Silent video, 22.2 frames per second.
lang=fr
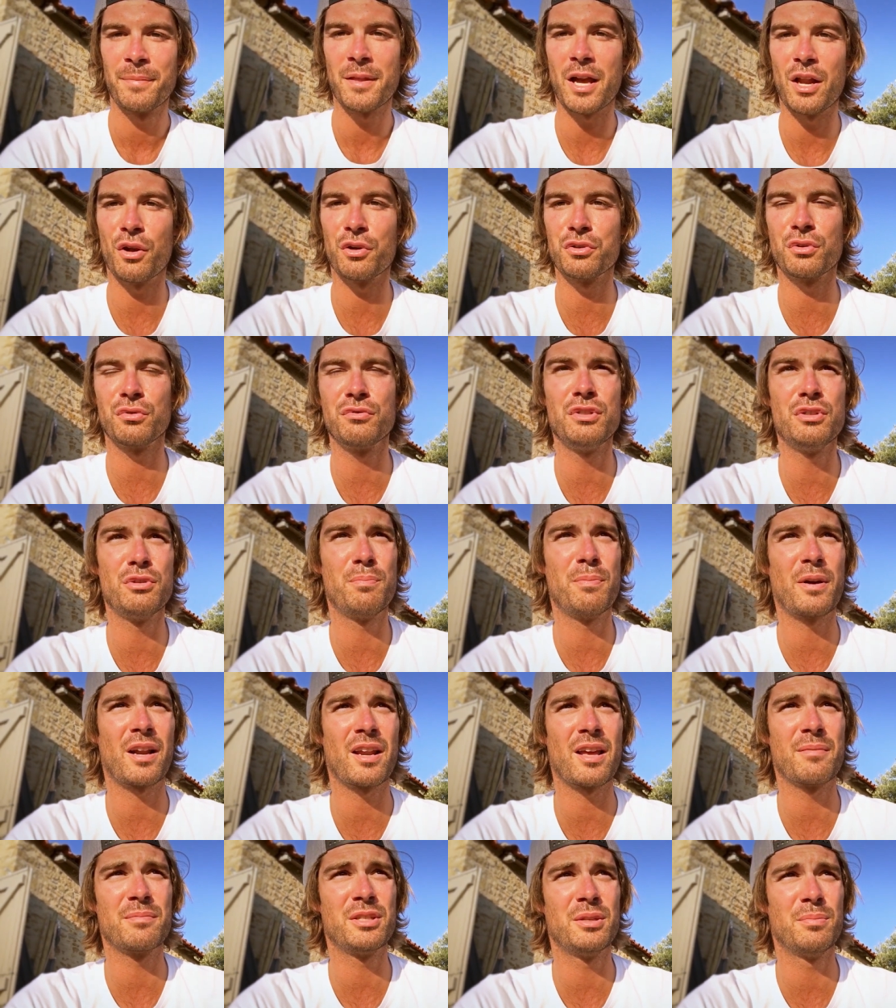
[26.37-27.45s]
Alors aujourd'hui, je vais
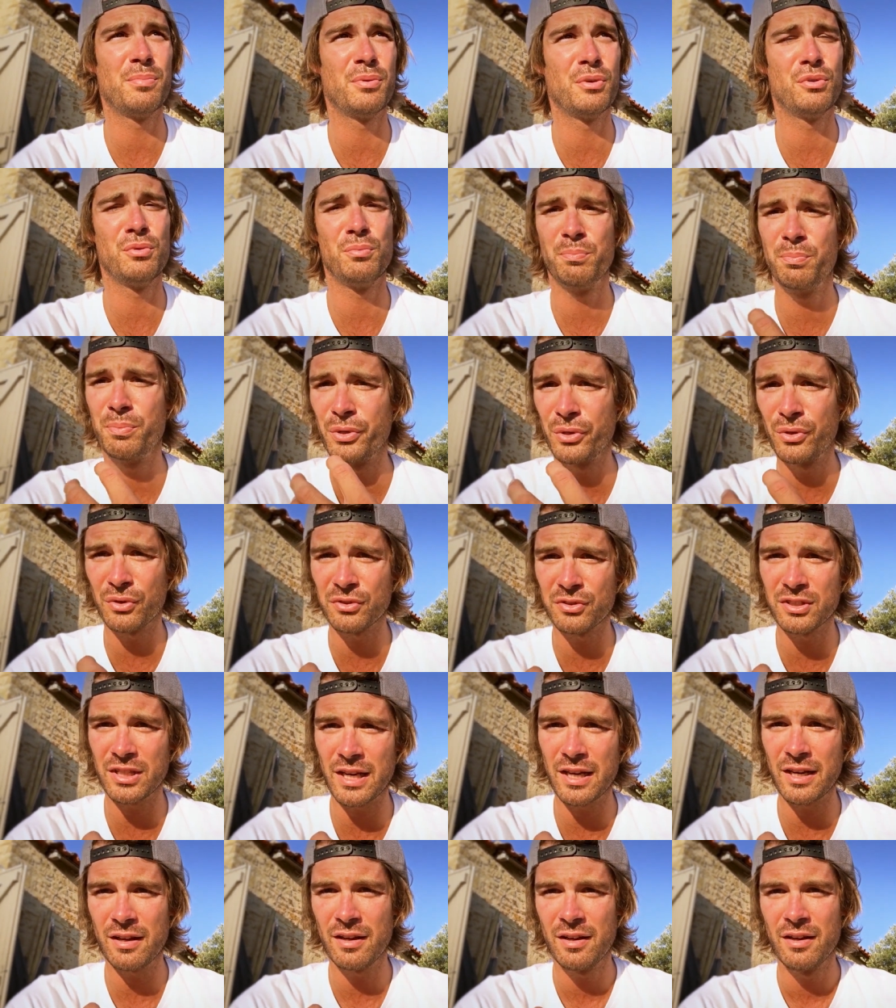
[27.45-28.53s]
parler un petit peu du
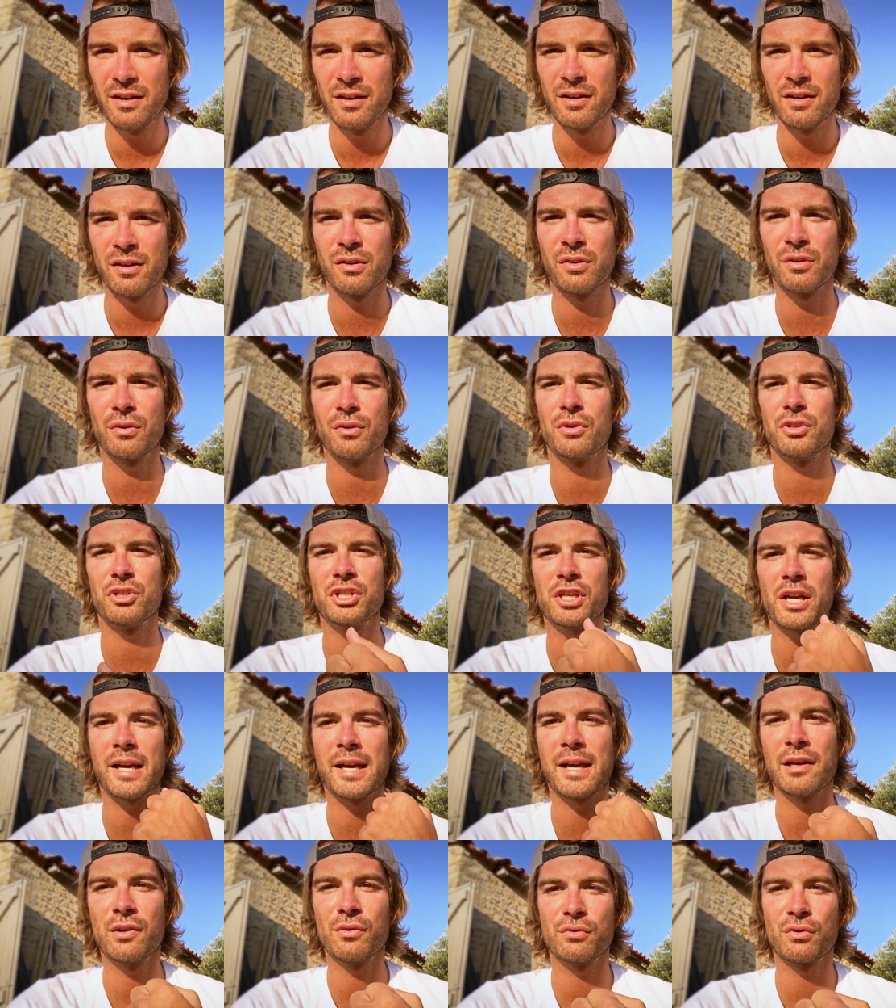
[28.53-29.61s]
potentiel que
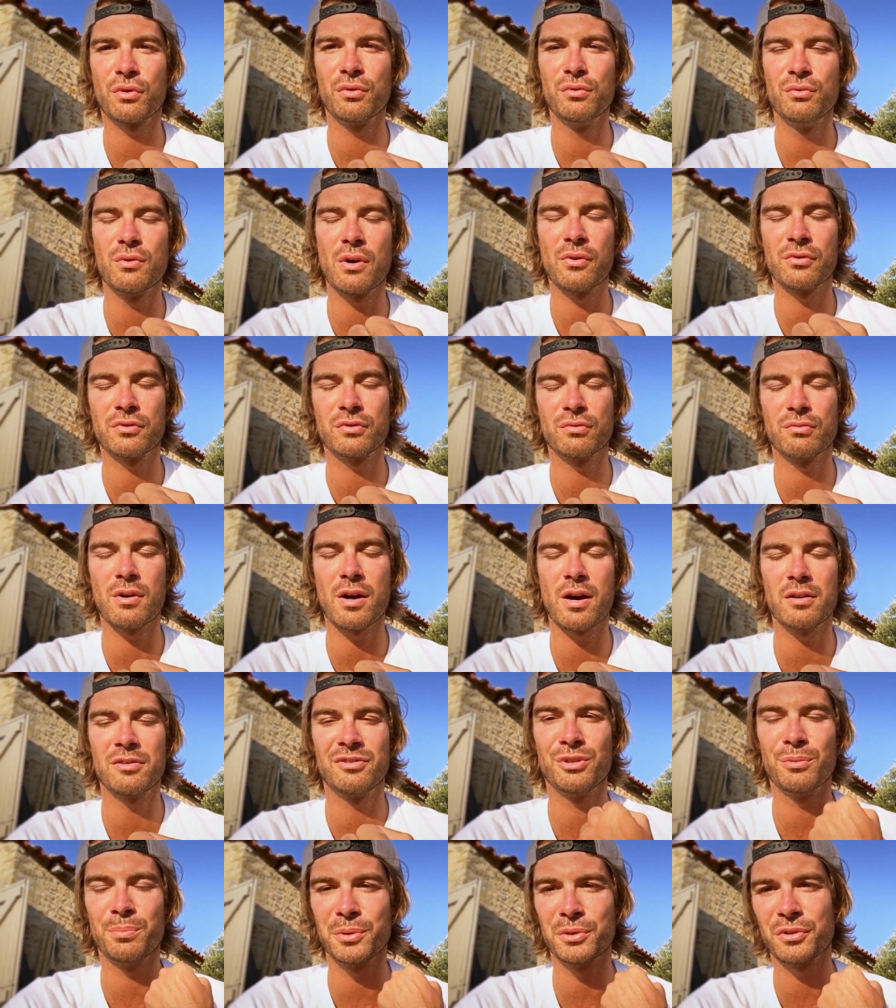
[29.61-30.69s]
chacun d'entre nous a en soi,
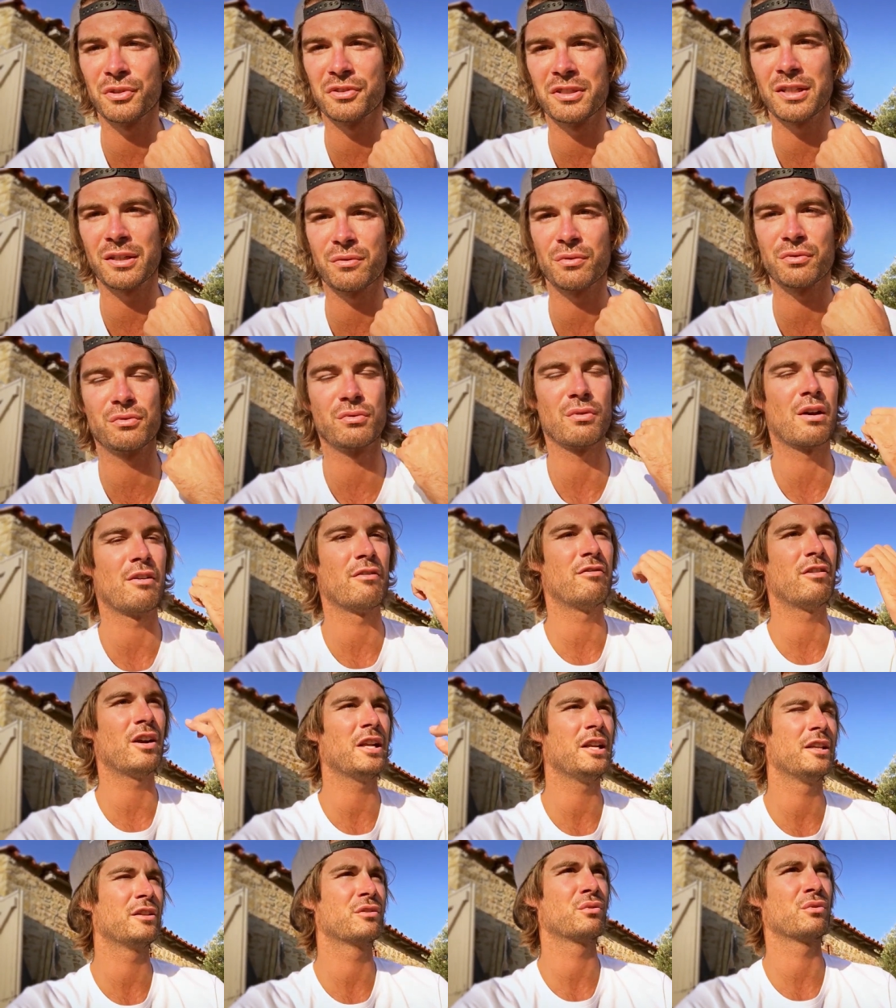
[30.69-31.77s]
ce potentiel qu'on soit
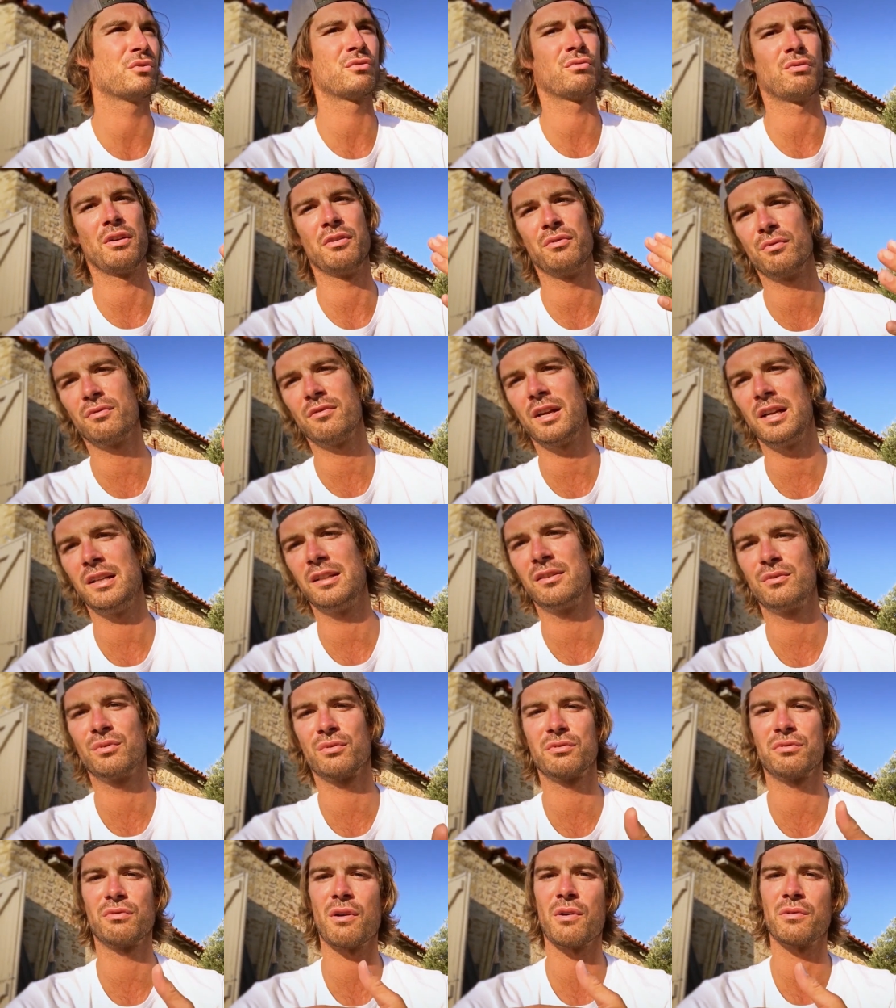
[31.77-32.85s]
valide, qu'on soit non valide,
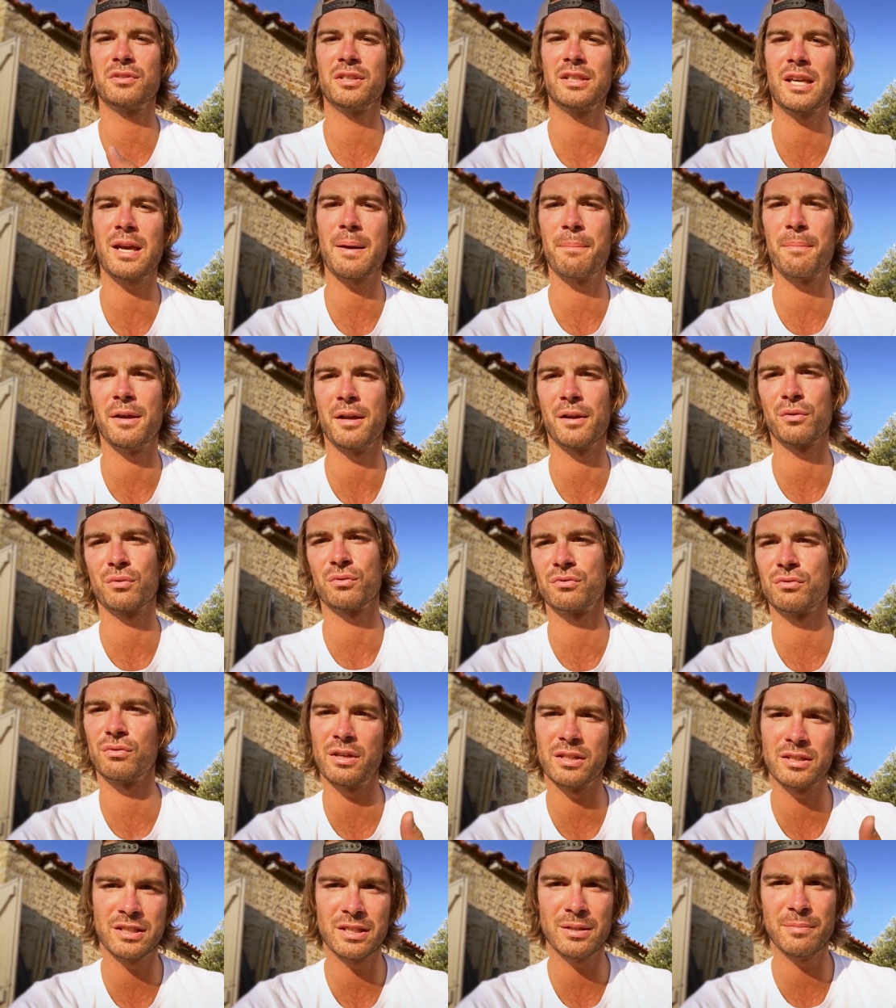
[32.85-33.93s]
qu'on soit handicapé, qu'on
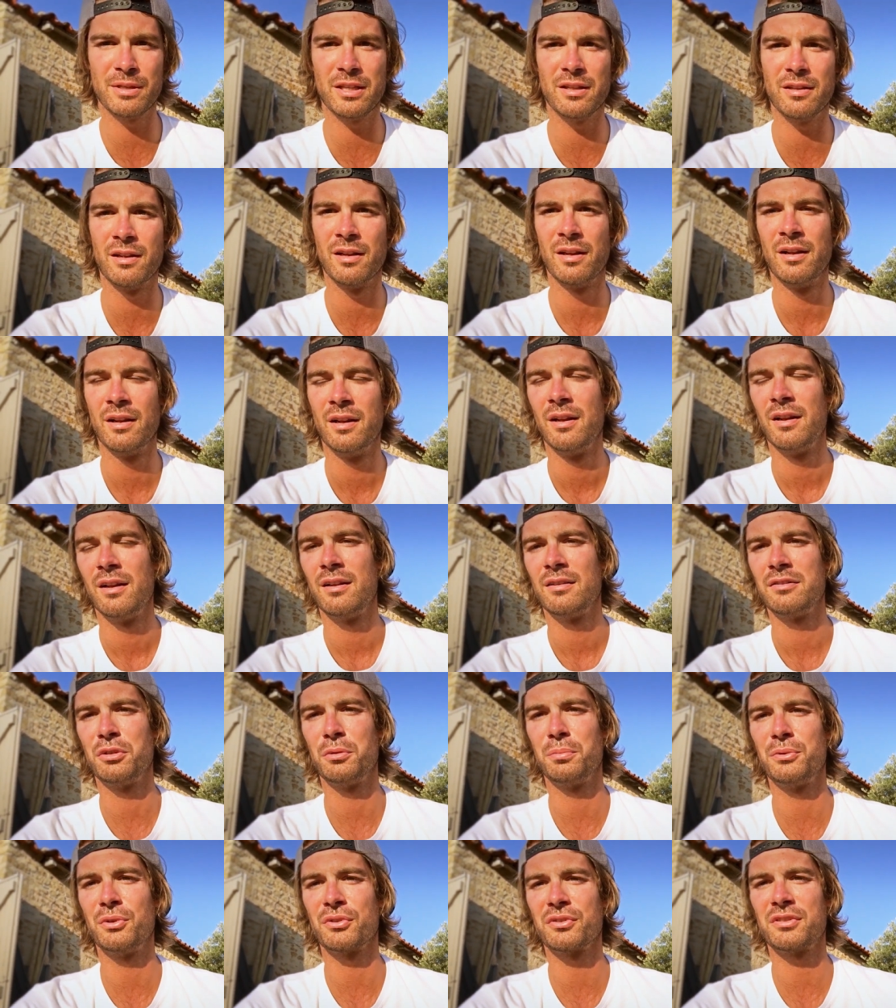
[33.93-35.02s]
soit timide,
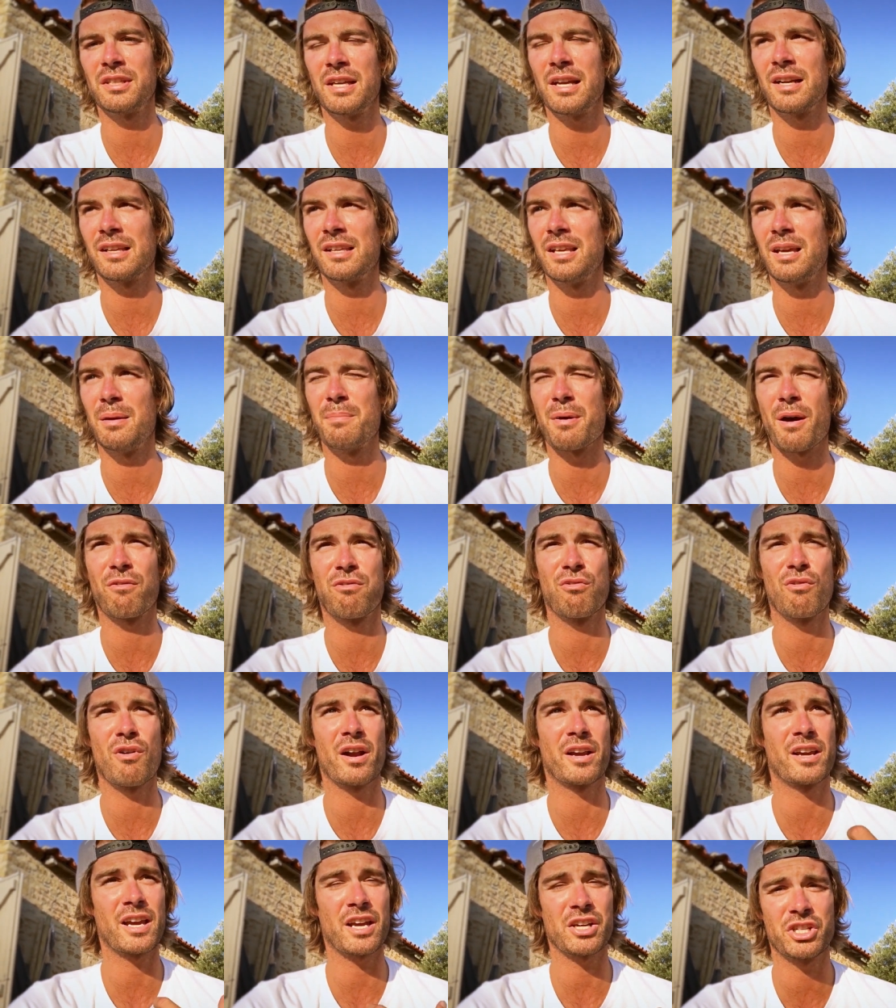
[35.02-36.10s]
ce potentiel qui est
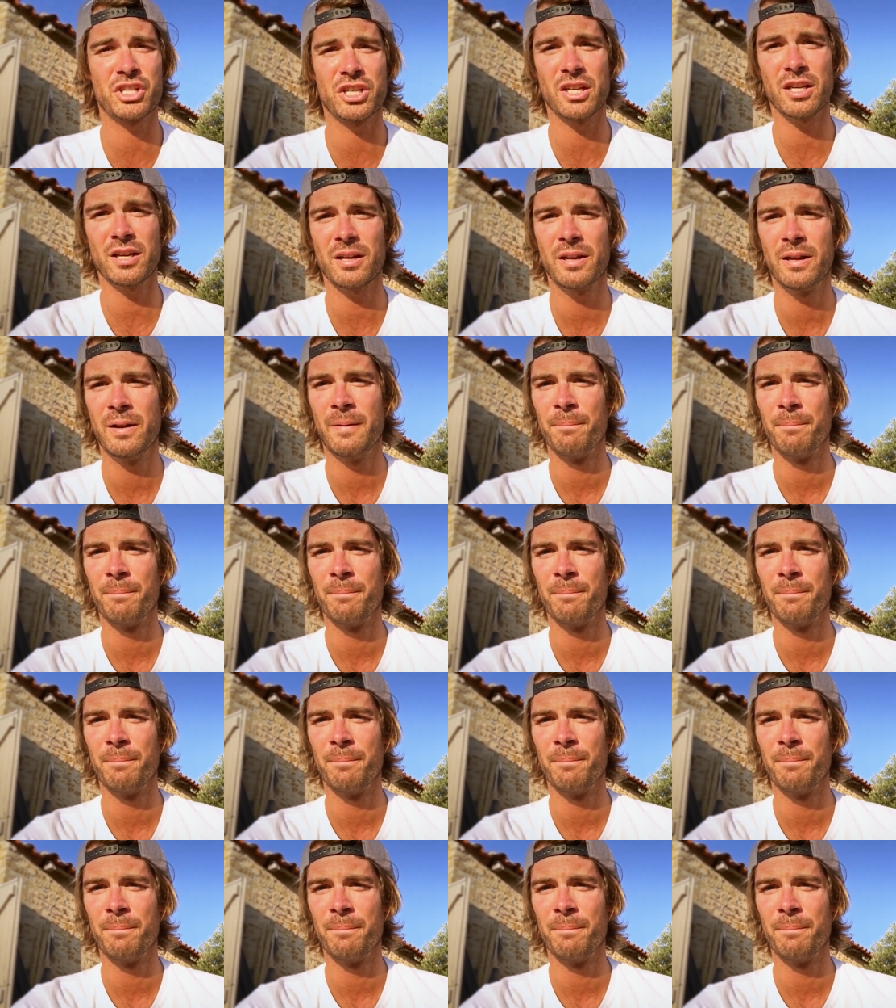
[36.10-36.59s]
parfois caché.